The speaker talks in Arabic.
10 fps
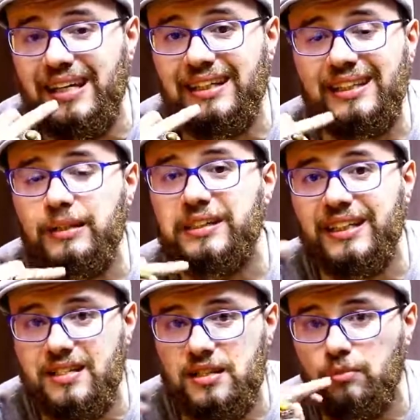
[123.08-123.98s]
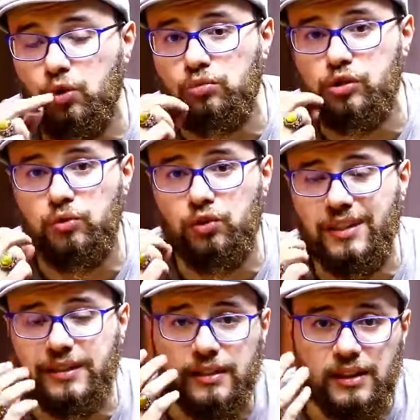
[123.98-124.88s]
احيانا احنا بنكسل الموضوع مش موضوع ان
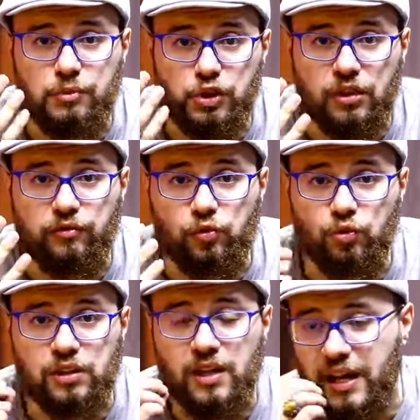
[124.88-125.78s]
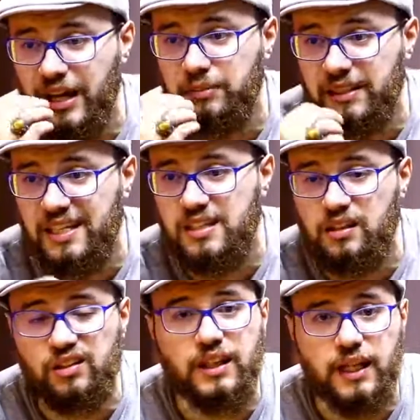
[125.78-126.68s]
احنا عندنا مشاكل في النطق احنا بنكسل
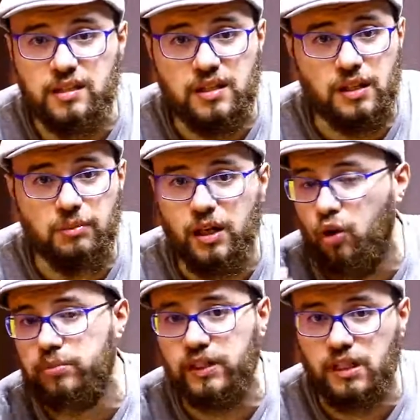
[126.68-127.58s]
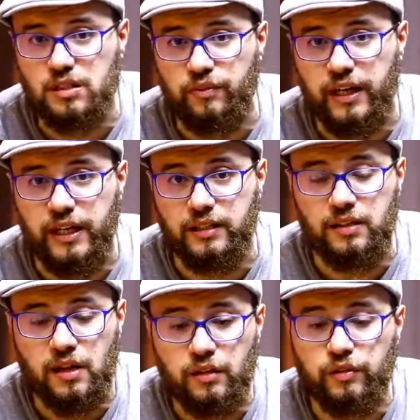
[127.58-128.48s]
نطلع لساننا بره وبنتكسف احيانا
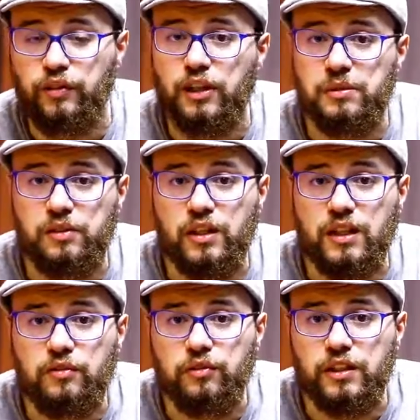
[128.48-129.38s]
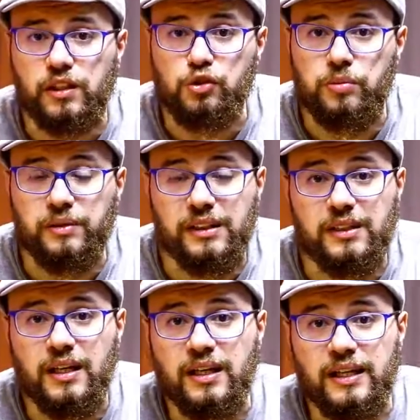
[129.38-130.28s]
في فرق كبير جدا في الانجليش ما
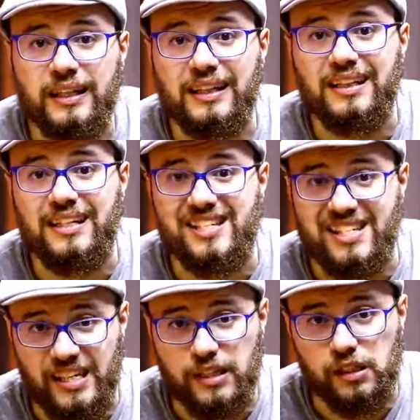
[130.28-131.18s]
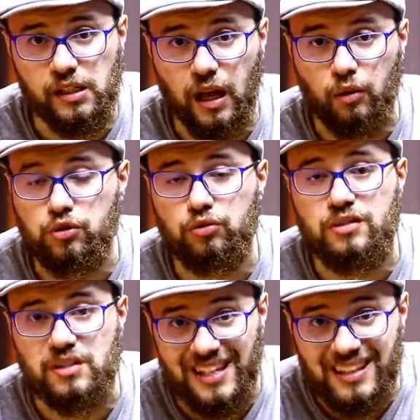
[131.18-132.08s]
بين الزي او صوت
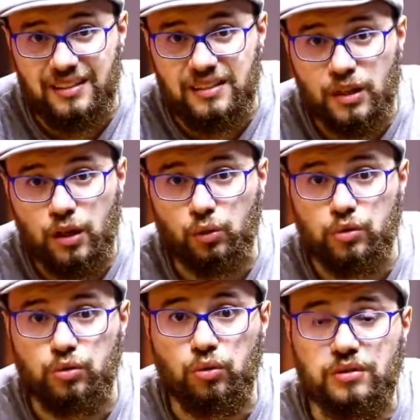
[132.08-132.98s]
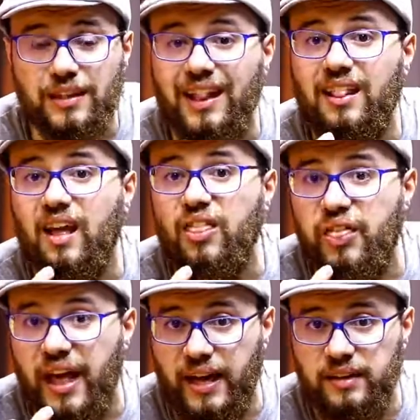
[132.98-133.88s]
الزد وصوت
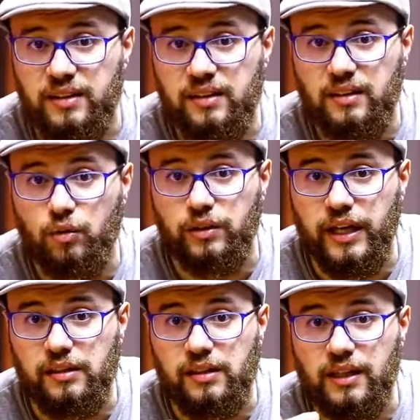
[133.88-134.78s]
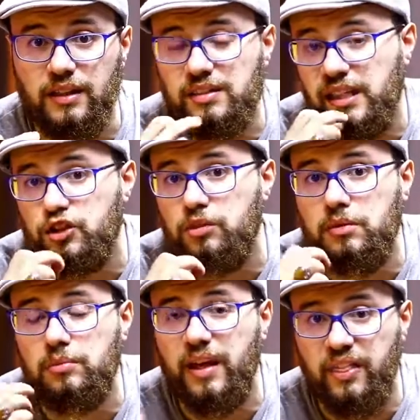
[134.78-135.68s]
الذا اوكي التي اتش لما
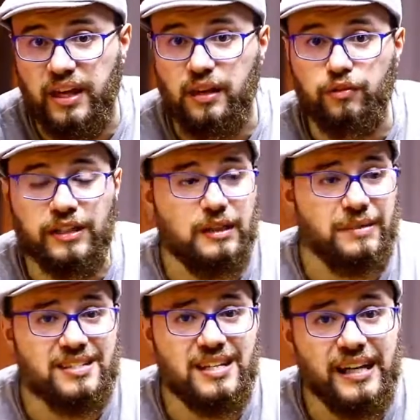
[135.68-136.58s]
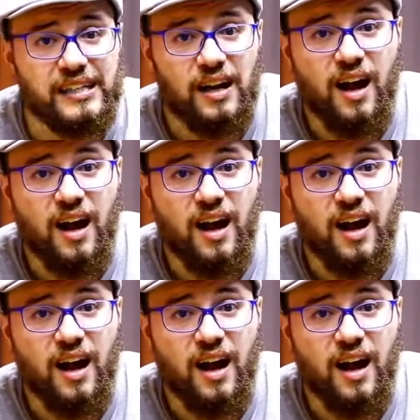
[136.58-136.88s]
تبقى ذال يعني في كلمات زي